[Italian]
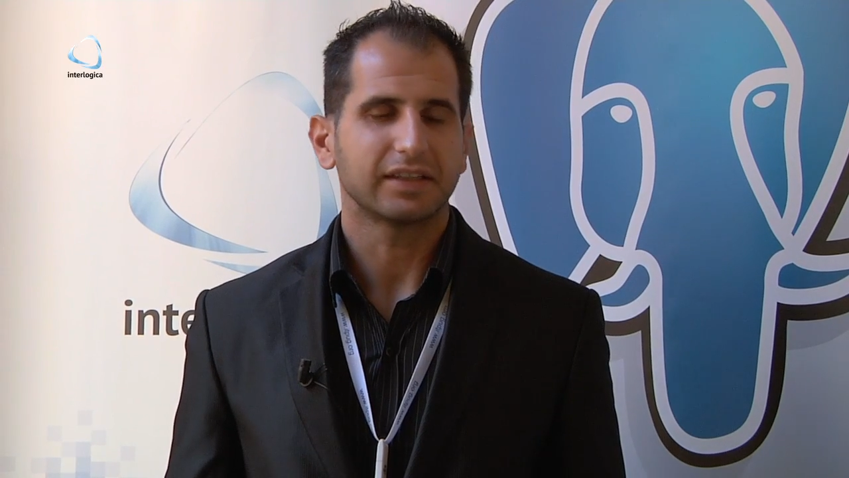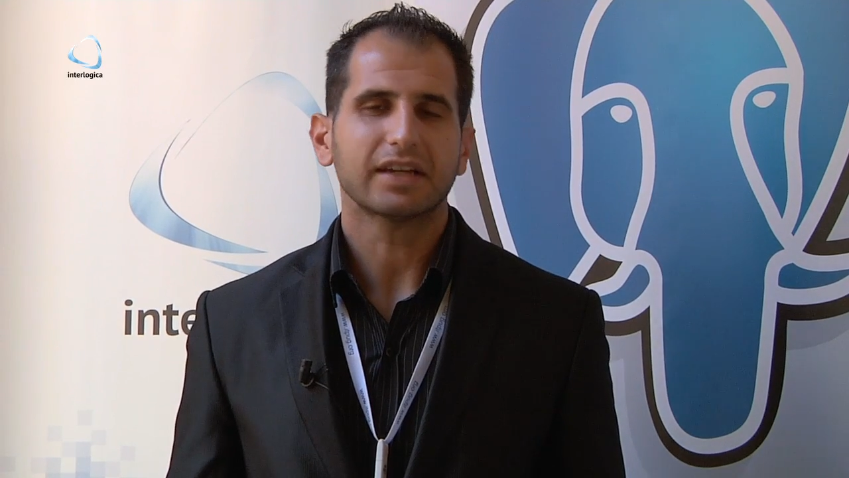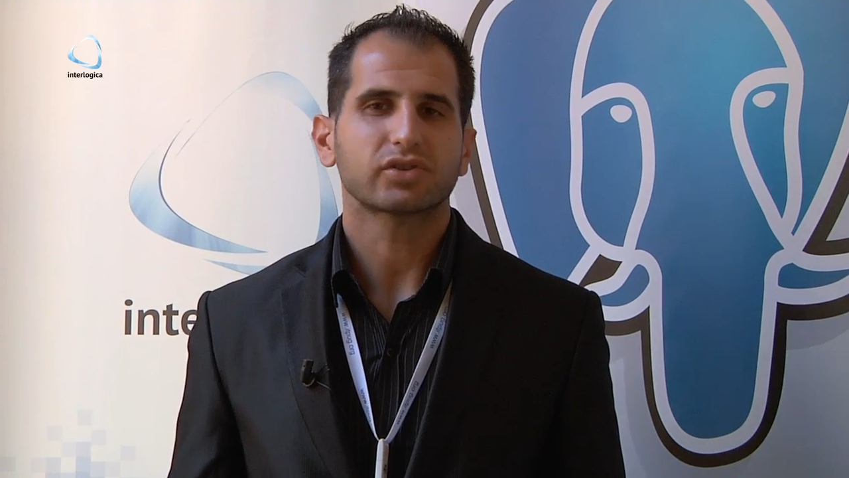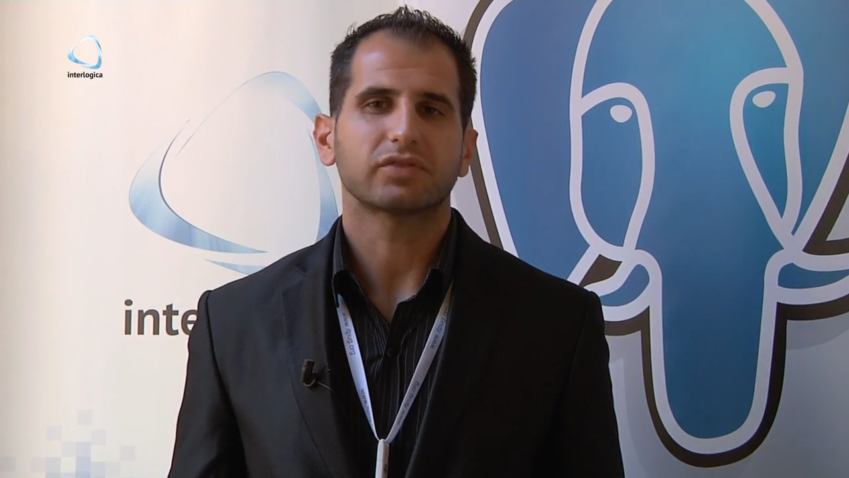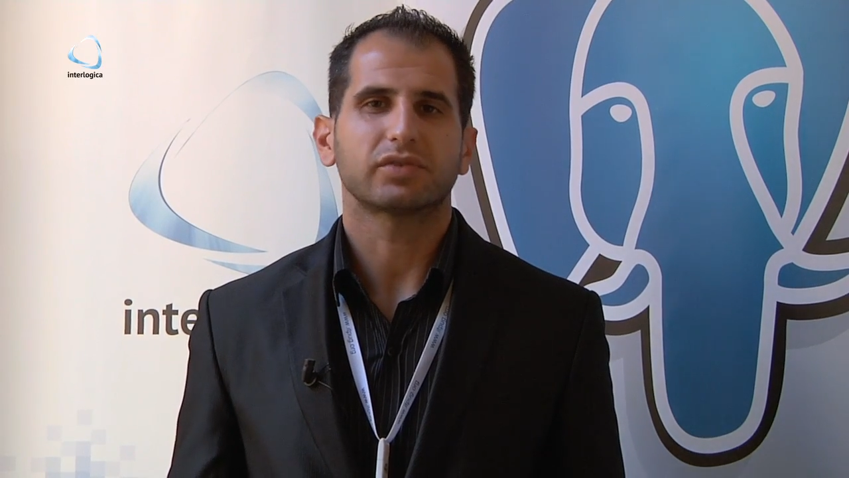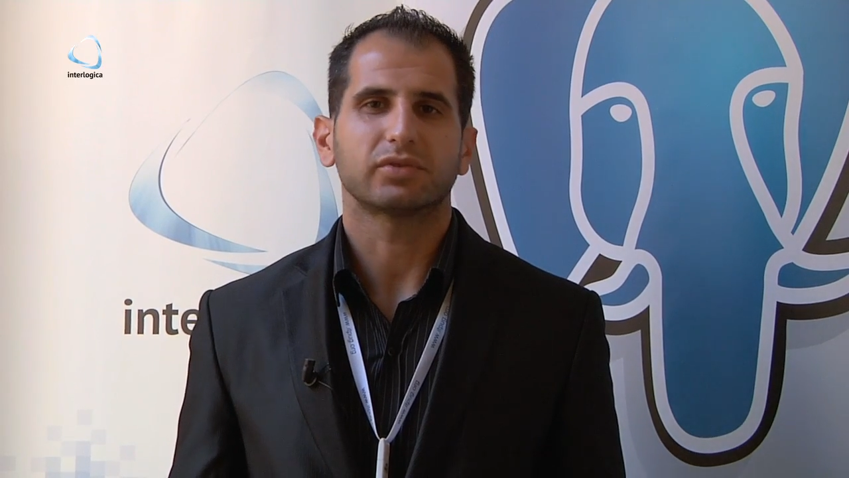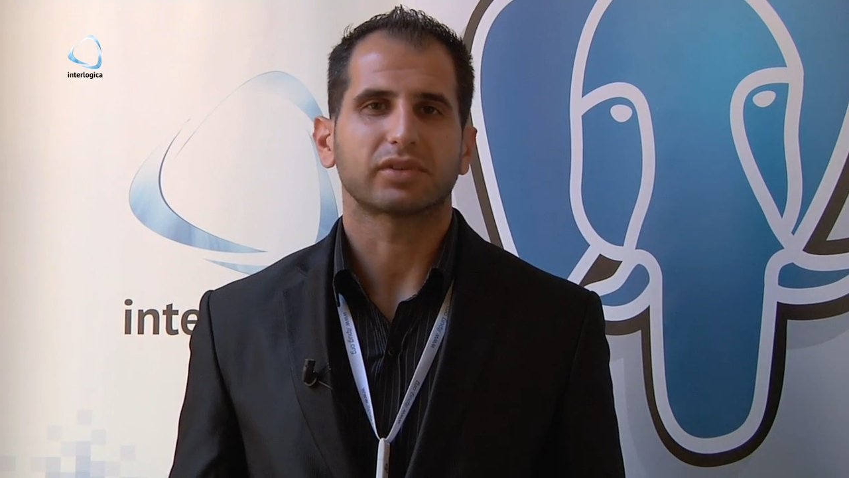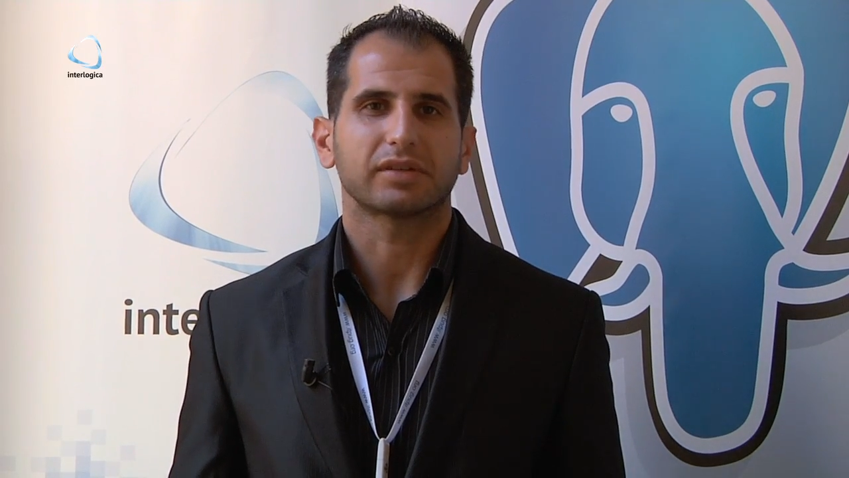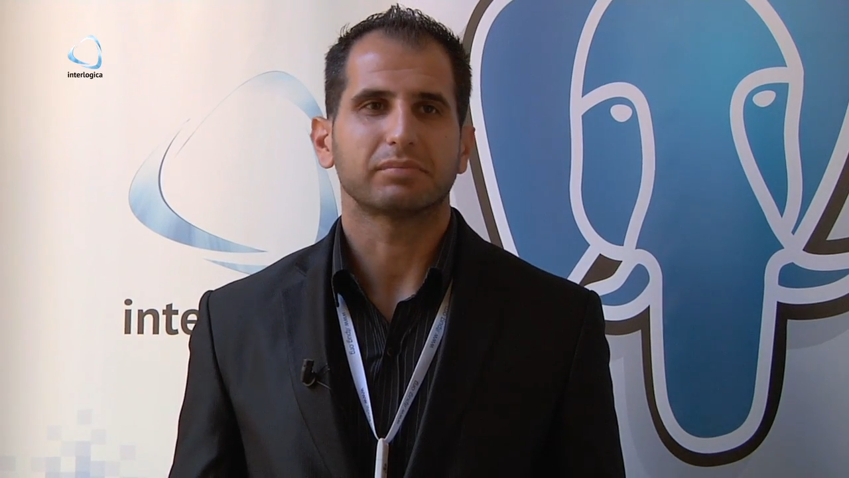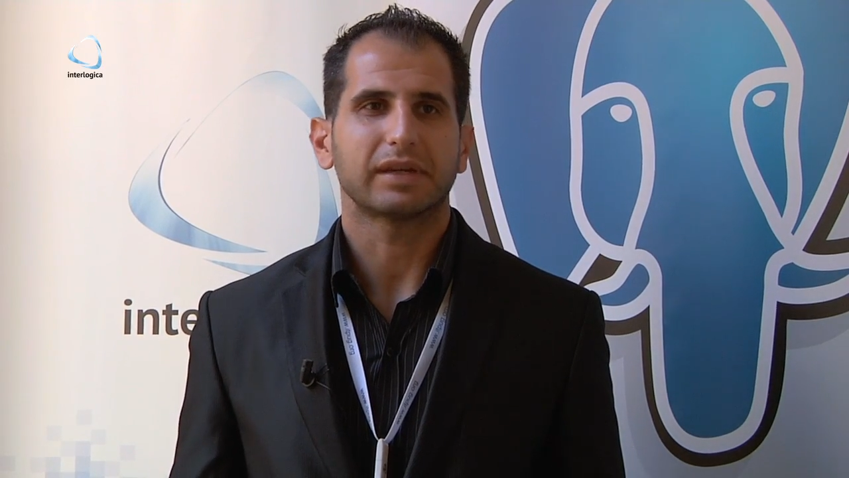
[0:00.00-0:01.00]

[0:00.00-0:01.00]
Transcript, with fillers: L'idea ci è venuta in